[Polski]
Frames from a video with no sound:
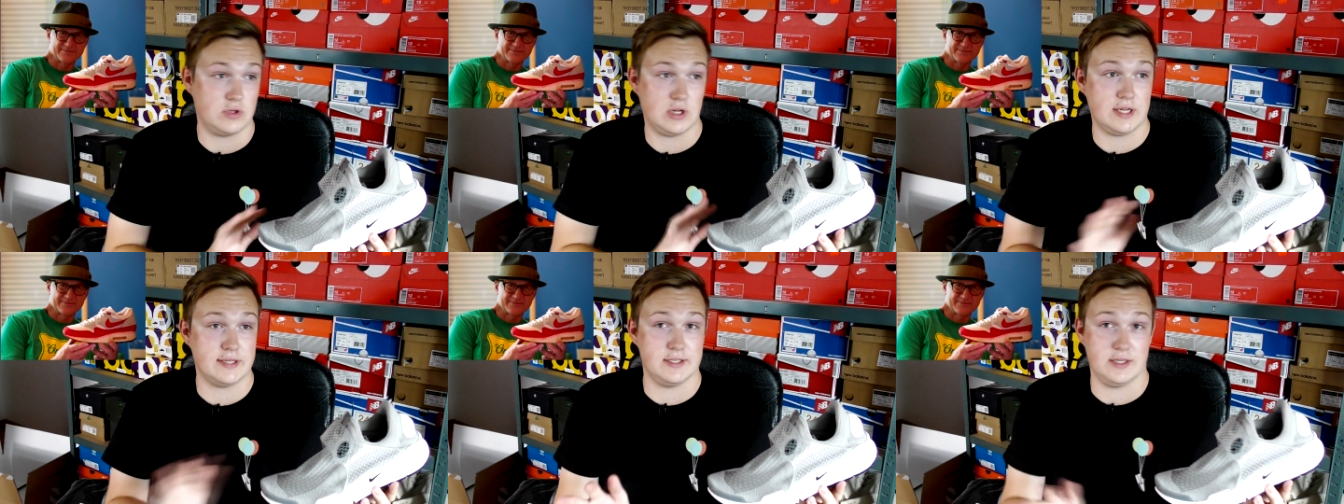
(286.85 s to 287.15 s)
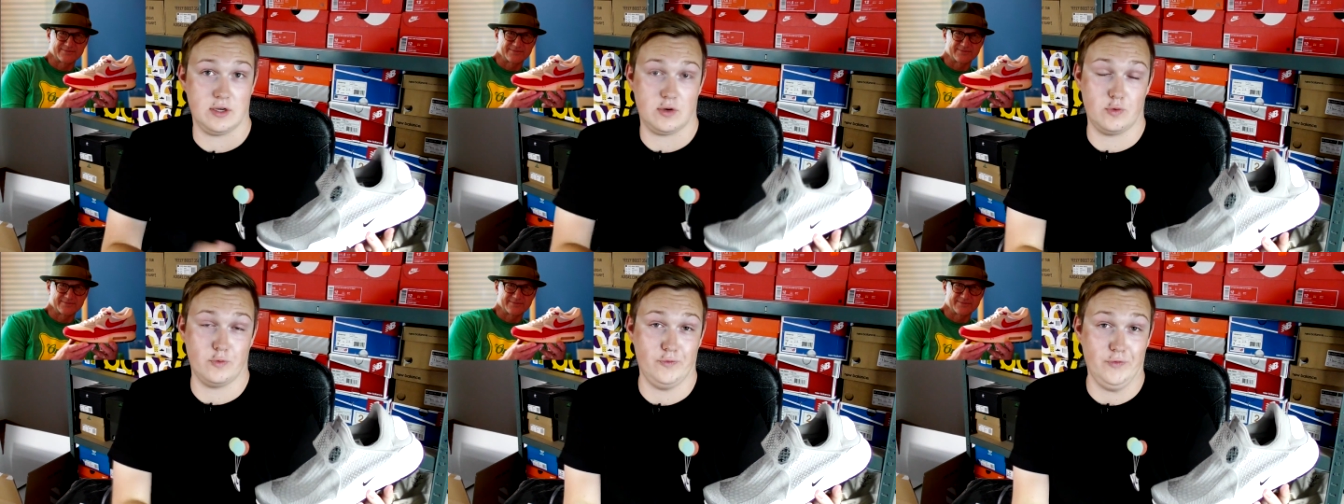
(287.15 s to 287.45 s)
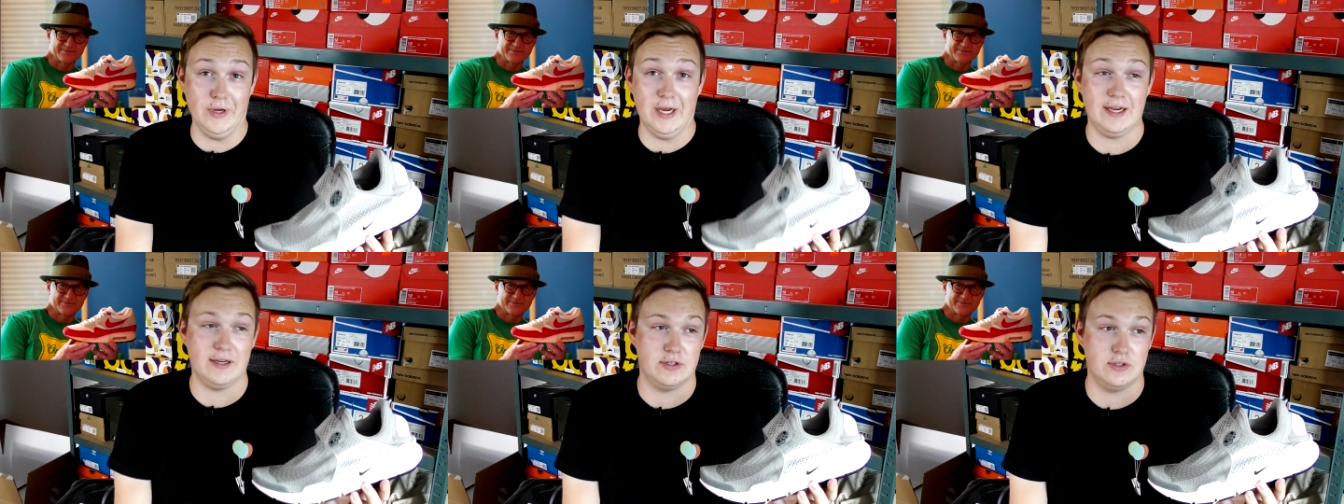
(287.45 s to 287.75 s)
klasyków
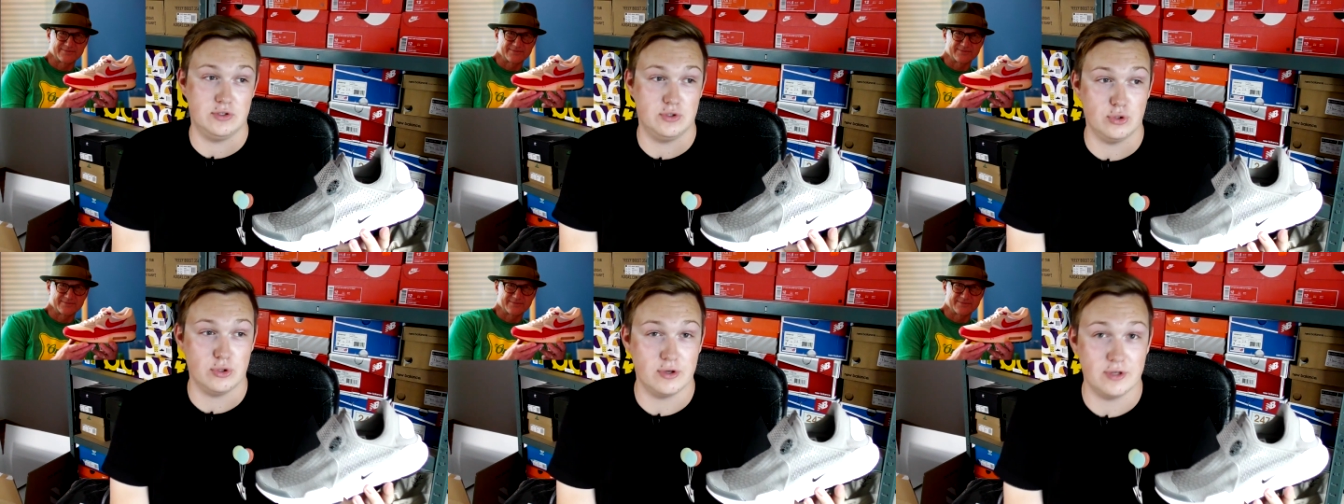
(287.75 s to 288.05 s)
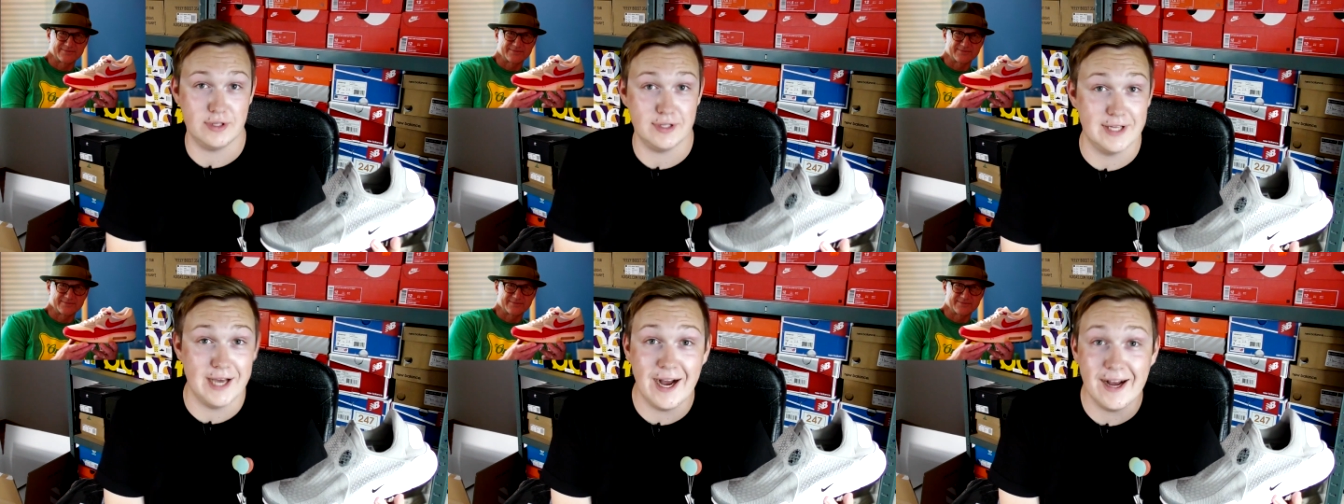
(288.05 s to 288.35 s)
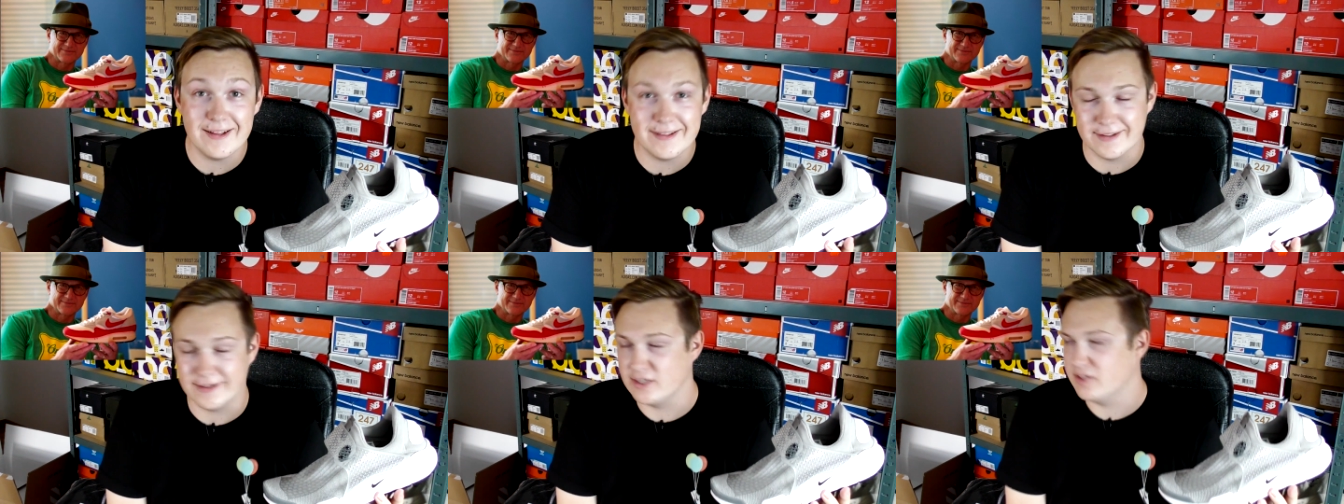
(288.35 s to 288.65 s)
jak
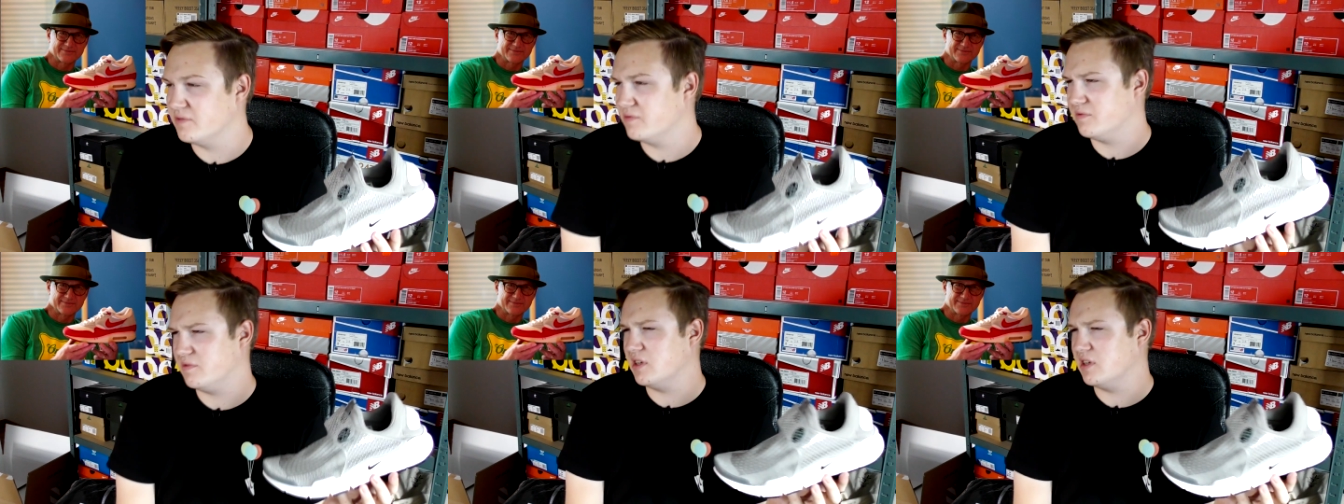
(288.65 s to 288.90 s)
Jordany.